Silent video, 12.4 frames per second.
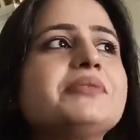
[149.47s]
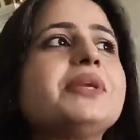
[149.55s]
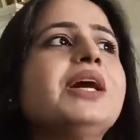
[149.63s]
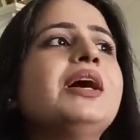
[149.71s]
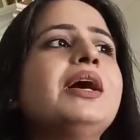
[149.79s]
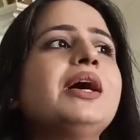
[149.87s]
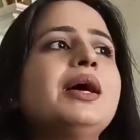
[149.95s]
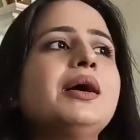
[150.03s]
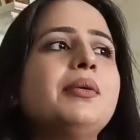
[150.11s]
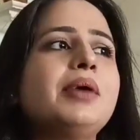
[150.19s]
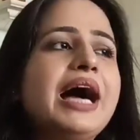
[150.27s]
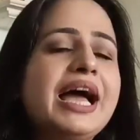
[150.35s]
बट
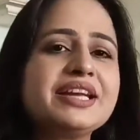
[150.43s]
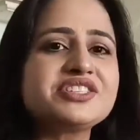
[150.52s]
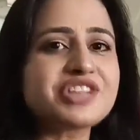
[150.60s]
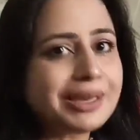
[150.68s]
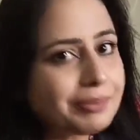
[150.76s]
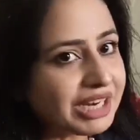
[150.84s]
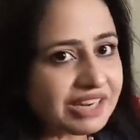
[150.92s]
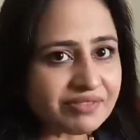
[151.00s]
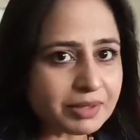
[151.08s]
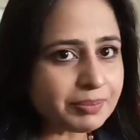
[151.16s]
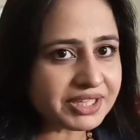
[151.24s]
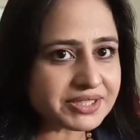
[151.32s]
आई ट्राई माई
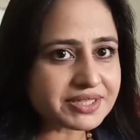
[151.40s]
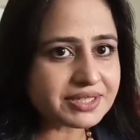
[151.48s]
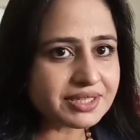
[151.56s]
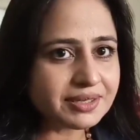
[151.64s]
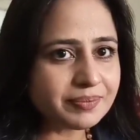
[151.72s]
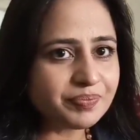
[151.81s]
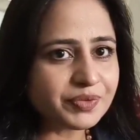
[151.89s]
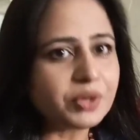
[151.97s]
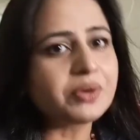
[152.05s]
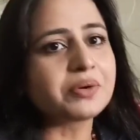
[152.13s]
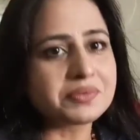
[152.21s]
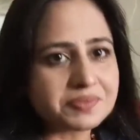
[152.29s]
लेवल बेस्ट
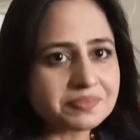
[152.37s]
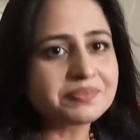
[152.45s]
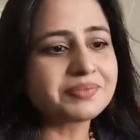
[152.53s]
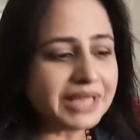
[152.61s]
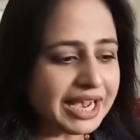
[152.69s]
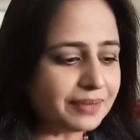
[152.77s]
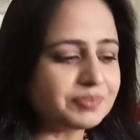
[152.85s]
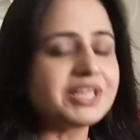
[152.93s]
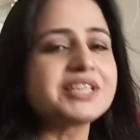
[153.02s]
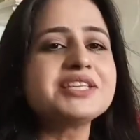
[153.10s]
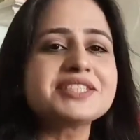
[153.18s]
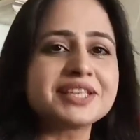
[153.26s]
और आप
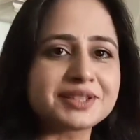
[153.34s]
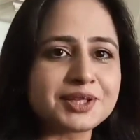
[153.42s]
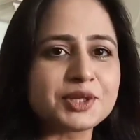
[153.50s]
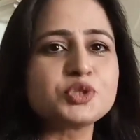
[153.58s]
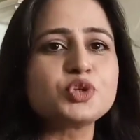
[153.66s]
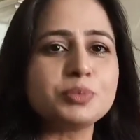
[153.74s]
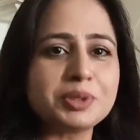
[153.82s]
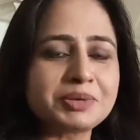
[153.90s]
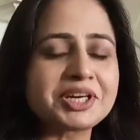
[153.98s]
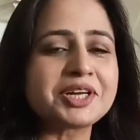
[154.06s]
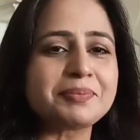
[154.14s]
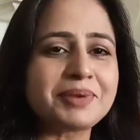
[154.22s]
देख ही सकते हैं जो
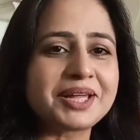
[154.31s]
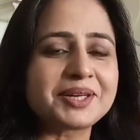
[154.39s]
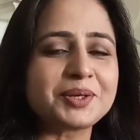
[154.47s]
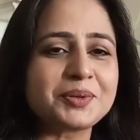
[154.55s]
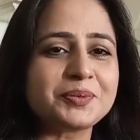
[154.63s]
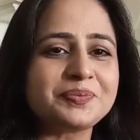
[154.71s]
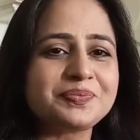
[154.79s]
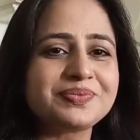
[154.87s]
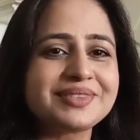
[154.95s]
भी मैं कर पा रही हूँ